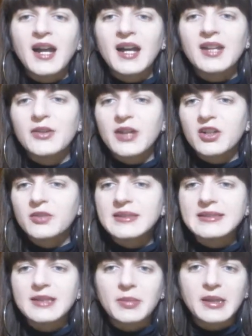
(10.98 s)
Allora,
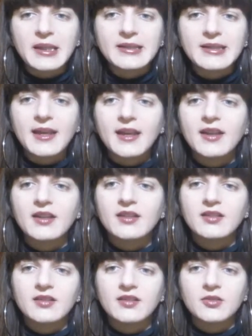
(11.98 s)
come sapete, eh,
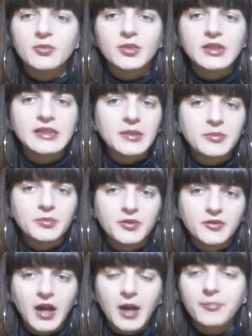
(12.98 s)
un po' di tempo
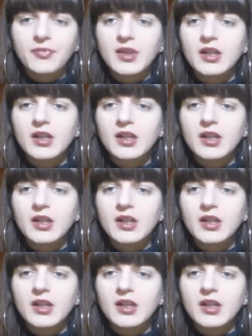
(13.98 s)
fa